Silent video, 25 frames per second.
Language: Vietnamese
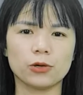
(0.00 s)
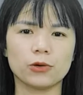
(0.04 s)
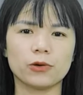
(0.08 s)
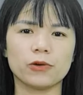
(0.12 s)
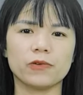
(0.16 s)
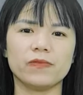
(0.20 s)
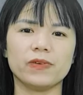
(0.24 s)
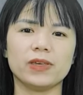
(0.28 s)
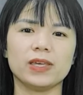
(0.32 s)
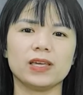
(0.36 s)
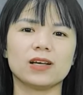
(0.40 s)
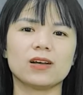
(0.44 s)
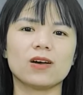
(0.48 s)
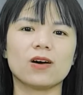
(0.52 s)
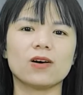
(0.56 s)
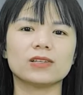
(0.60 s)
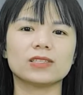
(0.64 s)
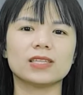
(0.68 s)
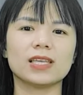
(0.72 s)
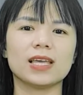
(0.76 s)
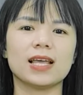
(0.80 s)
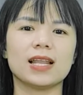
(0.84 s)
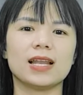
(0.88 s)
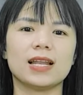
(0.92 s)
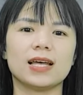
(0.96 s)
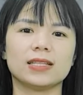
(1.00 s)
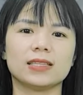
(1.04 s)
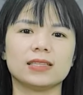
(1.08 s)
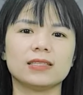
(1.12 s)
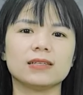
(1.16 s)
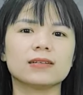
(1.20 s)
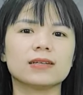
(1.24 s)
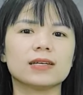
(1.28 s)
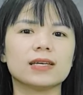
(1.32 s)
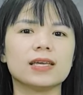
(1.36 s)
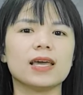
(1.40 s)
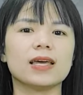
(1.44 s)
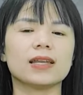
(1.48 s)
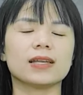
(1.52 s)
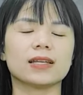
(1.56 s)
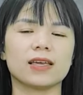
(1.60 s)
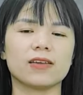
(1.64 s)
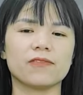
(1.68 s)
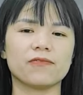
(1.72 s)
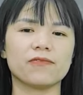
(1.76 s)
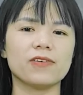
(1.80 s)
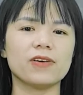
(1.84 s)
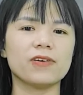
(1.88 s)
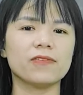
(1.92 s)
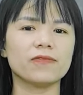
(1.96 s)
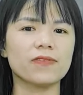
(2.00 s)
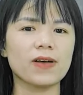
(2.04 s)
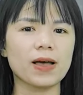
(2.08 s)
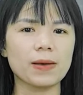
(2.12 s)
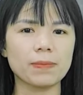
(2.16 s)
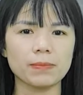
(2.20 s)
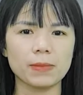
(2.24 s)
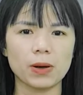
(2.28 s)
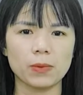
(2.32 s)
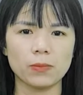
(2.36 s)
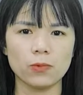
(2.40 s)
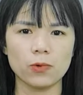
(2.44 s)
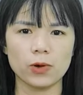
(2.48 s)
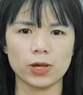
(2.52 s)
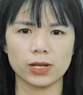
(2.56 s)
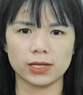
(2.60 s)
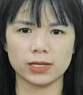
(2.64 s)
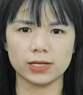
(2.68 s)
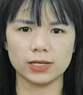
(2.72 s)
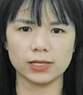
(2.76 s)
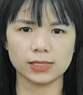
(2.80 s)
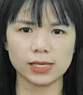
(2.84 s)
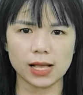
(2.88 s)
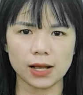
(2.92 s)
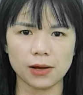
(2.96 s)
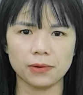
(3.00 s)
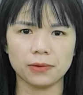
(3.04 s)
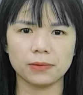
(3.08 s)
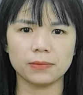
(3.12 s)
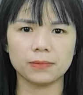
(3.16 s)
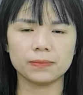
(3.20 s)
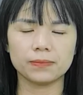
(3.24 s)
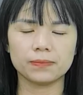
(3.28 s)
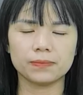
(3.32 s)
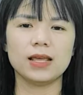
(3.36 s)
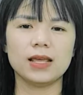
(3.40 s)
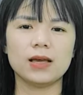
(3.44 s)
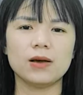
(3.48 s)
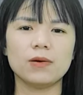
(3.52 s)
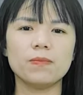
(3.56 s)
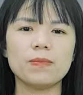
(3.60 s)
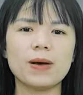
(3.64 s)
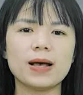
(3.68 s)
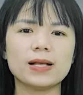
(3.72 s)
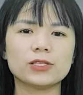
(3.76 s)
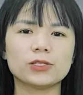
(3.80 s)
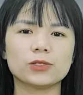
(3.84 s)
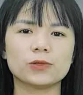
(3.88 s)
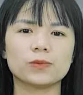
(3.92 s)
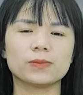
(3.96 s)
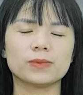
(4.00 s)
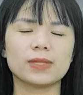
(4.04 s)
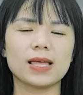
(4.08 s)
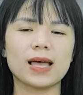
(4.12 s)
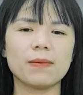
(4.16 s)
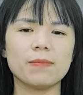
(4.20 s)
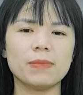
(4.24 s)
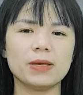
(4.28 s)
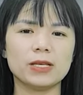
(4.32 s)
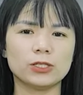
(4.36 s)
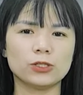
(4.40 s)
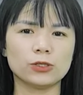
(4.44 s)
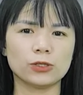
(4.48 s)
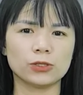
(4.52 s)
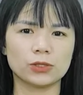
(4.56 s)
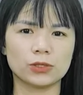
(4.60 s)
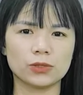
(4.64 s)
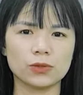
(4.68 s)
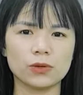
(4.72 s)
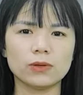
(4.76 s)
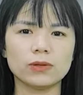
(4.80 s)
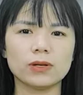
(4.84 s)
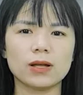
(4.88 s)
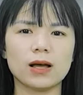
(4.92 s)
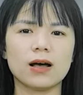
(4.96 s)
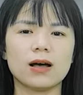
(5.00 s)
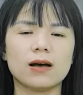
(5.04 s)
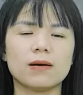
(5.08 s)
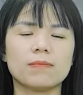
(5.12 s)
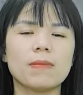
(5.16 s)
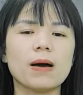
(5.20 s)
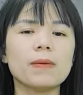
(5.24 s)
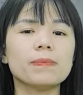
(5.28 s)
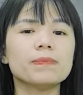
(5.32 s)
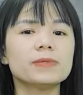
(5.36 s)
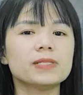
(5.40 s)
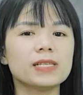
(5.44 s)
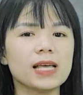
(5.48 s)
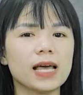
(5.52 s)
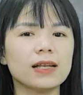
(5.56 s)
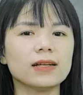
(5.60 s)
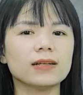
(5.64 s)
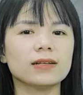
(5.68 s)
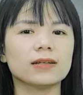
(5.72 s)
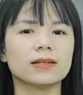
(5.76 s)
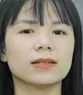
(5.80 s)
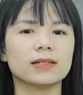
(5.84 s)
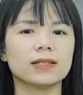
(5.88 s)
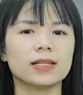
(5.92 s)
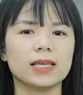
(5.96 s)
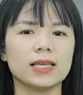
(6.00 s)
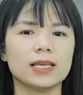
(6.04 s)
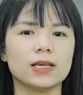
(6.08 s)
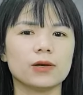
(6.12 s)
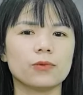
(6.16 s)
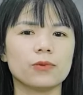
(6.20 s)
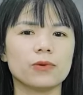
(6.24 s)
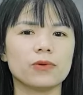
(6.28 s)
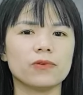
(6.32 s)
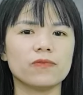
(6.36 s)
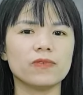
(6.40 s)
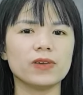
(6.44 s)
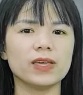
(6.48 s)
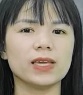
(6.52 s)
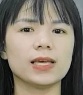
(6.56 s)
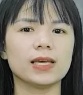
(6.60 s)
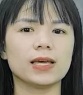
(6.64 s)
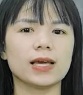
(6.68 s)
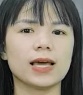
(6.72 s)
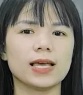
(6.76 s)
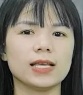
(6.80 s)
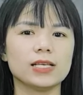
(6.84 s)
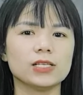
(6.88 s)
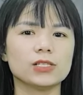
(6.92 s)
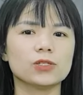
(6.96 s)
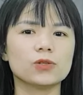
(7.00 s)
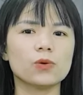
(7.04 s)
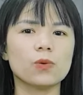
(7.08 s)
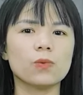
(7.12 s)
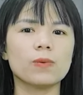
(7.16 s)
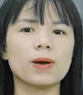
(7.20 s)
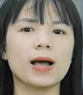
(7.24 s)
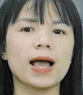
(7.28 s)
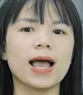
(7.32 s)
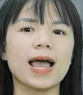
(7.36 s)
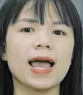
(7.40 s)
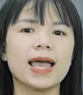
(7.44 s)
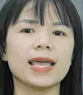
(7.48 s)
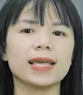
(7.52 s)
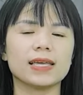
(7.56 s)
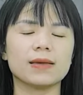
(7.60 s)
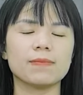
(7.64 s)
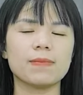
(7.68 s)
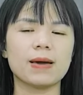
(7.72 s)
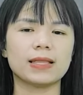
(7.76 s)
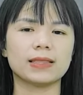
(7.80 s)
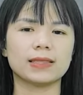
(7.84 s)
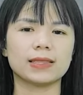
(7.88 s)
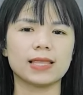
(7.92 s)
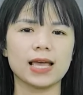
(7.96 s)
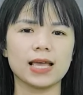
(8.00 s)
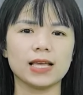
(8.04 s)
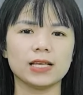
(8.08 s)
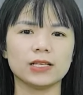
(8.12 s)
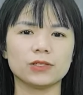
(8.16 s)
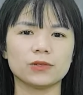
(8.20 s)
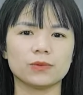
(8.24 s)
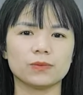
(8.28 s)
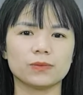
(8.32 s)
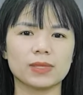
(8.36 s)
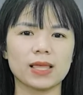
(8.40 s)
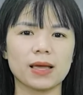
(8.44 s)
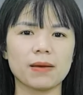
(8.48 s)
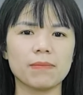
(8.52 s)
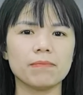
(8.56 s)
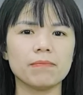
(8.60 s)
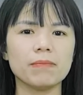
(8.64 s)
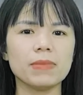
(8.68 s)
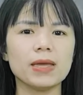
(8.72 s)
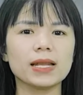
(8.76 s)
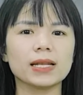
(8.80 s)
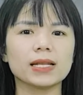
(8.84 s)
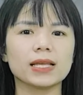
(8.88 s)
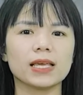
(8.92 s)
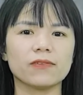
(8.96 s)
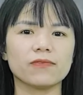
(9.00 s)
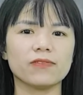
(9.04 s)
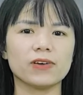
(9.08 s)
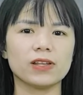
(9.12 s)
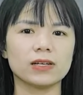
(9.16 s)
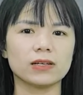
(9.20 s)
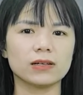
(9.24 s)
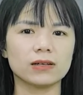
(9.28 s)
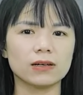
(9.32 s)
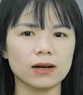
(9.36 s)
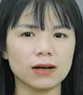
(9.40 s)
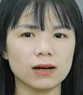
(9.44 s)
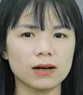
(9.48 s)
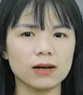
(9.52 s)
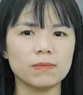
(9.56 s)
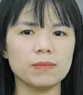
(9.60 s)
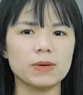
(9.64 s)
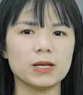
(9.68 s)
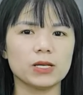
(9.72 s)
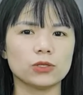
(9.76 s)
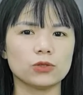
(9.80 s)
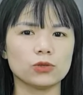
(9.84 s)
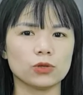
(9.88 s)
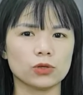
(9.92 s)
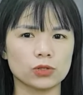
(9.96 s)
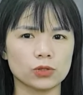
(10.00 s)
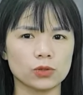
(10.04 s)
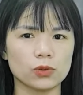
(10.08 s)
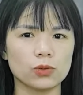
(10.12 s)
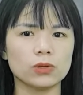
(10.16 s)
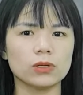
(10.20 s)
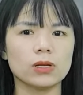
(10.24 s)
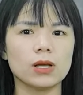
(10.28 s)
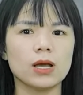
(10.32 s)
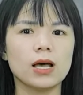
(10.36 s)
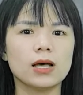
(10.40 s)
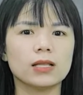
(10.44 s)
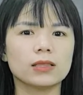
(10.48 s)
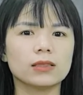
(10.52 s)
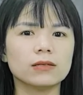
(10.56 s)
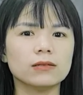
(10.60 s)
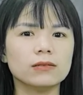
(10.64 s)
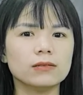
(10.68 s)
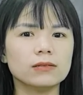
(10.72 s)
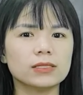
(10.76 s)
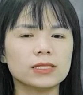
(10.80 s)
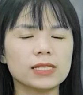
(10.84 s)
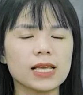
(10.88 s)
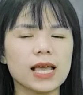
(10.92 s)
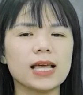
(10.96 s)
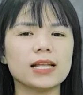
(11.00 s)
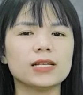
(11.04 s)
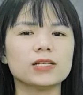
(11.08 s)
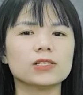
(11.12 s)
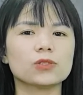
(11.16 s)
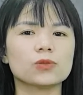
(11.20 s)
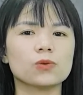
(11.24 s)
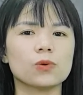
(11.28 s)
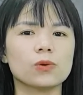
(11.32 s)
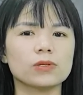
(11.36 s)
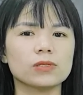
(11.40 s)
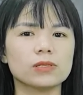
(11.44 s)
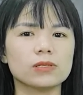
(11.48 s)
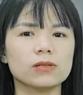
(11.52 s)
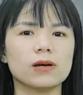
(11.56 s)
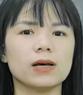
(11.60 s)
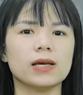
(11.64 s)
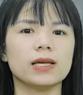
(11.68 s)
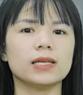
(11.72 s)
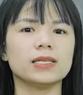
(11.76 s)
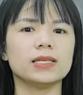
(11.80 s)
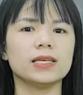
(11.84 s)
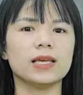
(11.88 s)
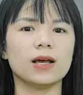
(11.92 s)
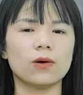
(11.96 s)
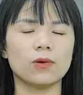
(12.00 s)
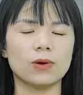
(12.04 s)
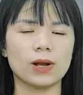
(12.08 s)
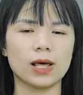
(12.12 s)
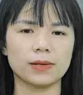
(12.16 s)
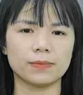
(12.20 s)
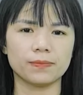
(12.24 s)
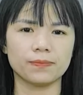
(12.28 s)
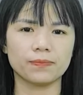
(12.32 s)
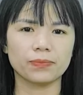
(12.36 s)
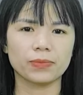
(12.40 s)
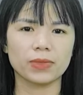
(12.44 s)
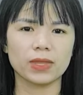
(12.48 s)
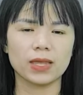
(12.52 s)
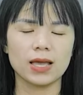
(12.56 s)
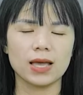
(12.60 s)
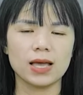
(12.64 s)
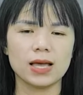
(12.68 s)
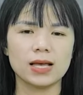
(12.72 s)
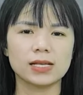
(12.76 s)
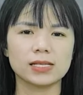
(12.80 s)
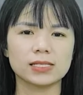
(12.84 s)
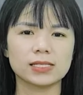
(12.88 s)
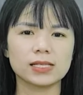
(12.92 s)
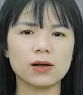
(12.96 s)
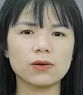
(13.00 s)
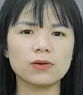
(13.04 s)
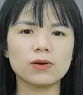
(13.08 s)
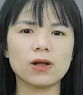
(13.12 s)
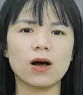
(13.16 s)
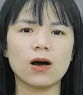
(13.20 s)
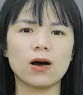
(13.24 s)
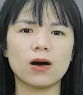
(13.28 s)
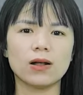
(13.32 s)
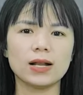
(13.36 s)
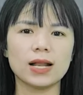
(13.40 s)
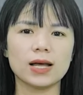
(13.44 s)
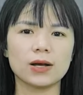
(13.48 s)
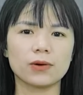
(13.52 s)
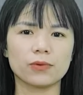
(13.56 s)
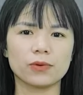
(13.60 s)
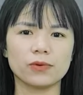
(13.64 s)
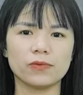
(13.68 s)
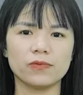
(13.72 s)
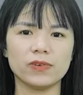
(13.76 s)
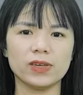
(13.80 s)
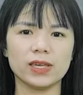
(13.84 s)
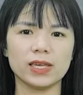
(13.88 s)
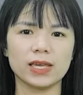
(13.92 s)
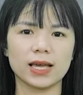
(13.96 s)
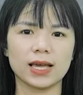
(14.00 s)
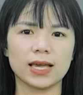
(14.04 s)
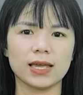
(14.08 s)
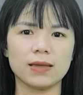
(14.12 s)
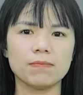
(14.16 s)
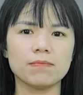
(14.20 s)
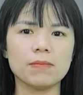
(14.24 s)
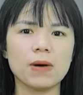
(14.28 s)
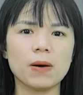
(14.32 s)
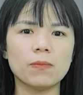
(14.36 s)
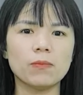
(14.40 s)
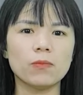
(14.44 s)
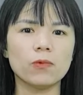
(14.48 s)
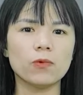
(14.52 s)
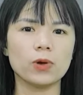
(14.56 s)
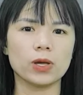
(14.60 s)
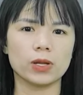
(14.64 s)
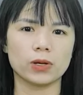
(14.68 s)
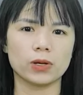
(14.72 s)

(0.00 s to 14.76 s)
thì quý vị có thể là thực hiện cái phương pháp bấm huyệt như sau nếu mà chúng ta bị chuột rút ở bắp chân thì quý vị hãy dùng hai cái bàn tay chúng ta miết cái phần cơ bị chuột rút từ trên xuống dưới nhiều lần sau đó là quý vị hãy bấm